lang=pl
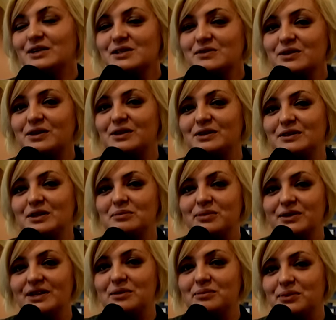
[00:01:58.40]
dozwolone
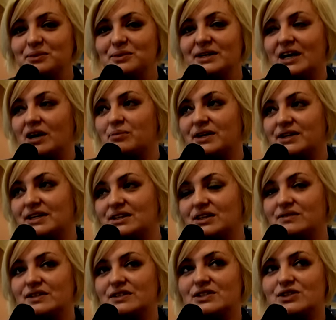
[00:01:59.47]
byle były kabaretowe.